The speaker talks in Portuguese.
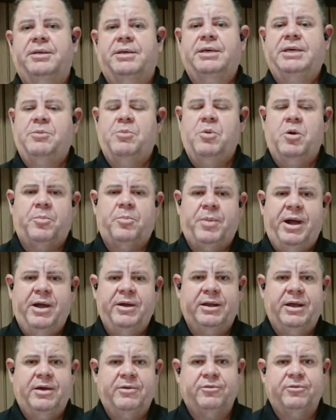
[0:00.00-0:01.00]
E meu
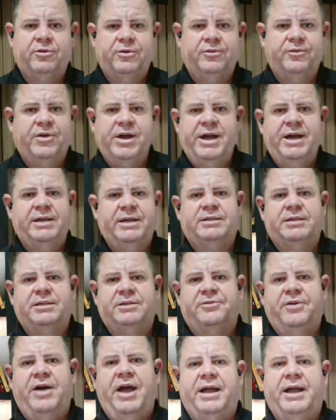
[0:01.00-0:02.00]
pai lá falou: não, é,
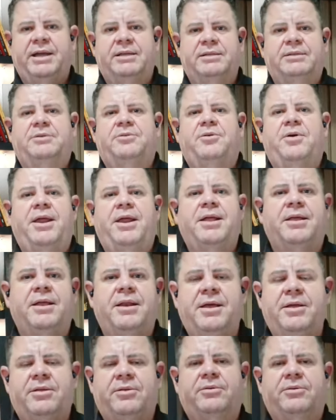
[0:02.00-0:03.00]
essas vacas de 40
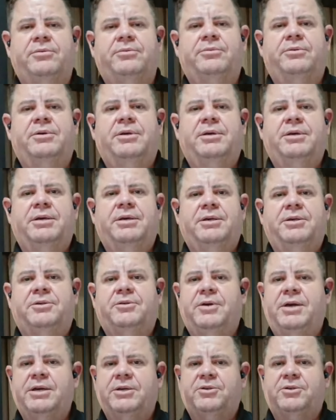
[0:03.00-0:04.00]
litros,
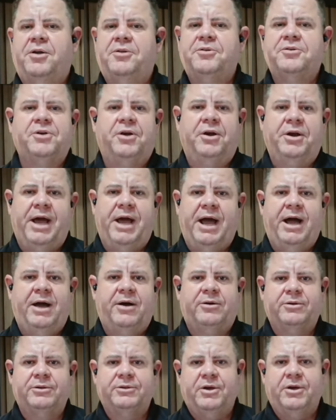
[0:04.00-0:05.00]
isso aí é só no
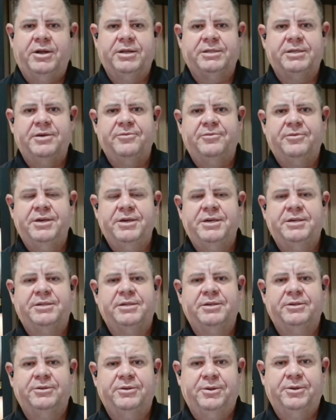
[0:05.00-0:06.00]
jornal, só nas
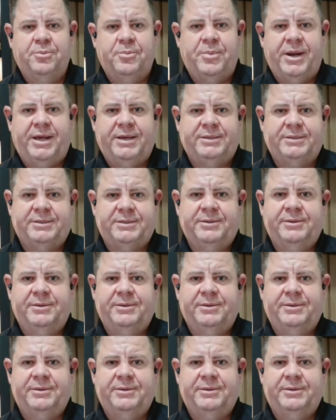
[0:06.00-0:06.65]
revistas, isso não presta.